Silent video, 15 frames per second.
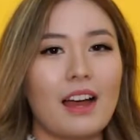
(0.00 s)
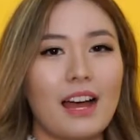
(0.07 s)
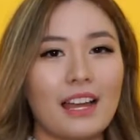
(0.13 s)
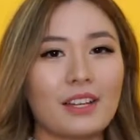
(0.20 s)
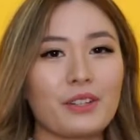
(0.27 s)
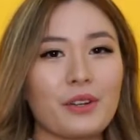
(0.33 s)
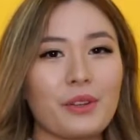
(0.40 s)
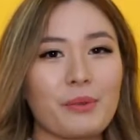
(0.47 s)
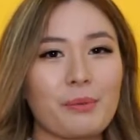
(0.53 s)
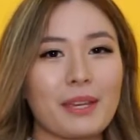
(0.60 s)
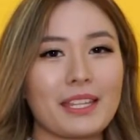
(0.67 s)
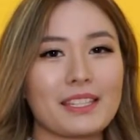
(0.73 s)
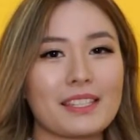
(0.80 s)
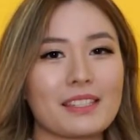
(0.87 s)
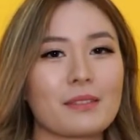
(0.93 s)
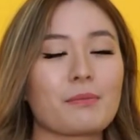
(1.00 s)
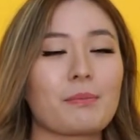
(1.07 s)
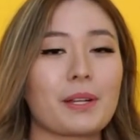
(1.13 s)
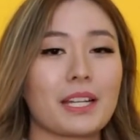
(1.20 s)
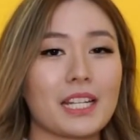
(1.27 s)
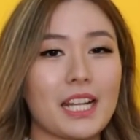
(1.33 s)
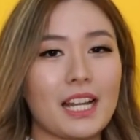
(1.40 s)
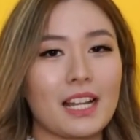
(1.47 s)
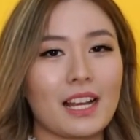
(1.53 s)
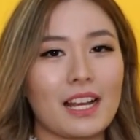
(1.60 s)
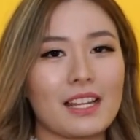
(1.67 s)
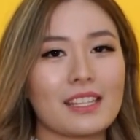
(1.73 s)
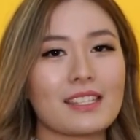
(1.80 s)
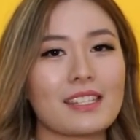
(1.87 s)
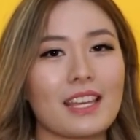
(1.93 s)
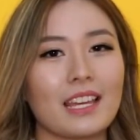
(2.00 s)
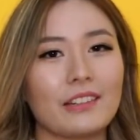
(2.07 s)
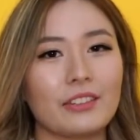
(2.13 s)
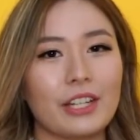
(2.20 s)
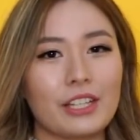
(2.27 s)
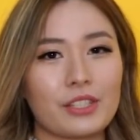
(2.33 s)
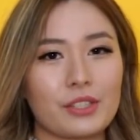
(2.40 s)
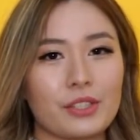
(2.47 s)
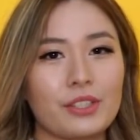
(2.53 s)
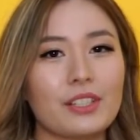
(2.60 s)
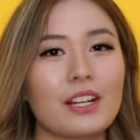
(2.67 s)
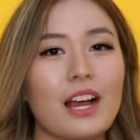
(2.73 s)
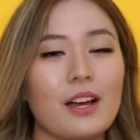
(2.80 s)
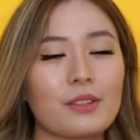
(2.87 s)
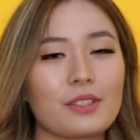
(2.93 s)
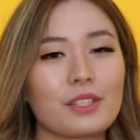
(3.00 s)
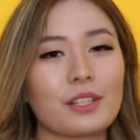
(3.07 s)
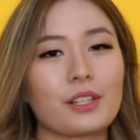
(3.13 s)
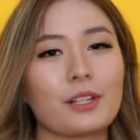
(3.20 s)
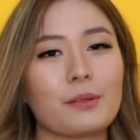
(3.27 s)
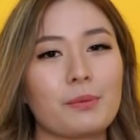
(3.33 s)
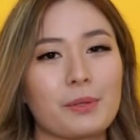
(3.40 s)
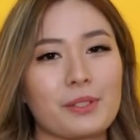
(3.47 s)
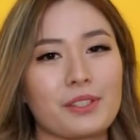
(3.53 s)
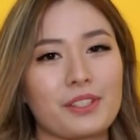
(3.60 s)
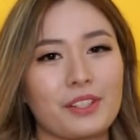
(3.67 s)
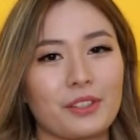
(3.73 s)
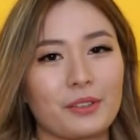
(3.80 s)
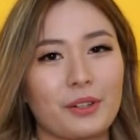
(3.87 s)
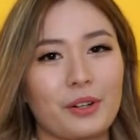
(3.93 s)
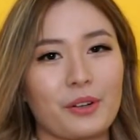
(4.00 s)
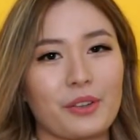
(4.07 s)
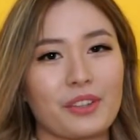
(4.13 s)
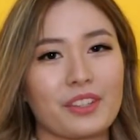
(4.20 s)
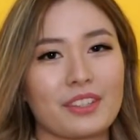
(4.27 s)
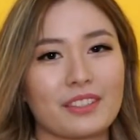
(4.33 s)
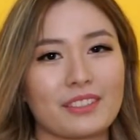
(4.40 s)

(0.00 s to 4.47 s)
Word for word: Hi Growth Mates, perkenalkan saya Rachel, Counselor Personal Growth.